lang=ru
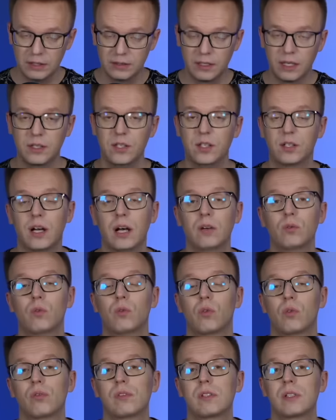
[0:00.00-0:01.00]
Как-никак
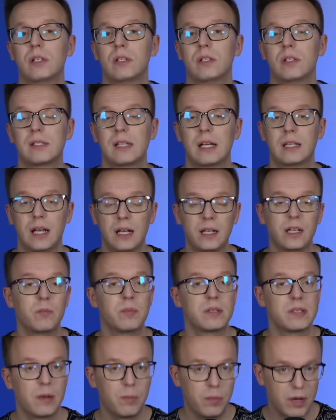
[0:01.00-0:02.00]
угроза национальной
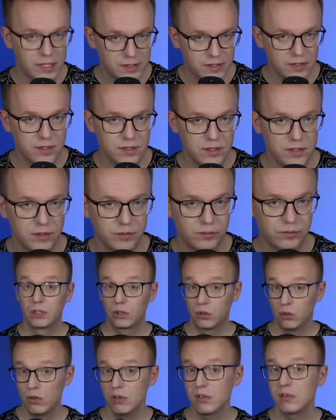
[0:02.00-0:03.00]
безопасности.
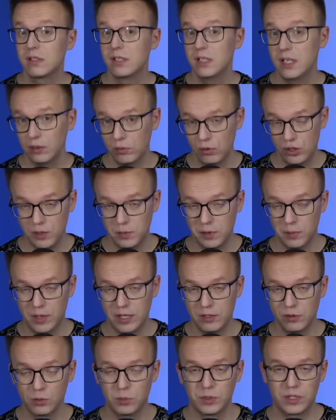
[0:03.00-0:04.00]
Кто следующий
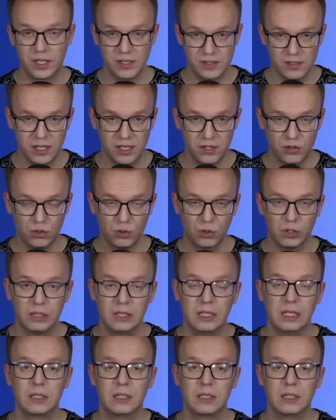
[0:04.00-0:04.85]
попадет под раздачу?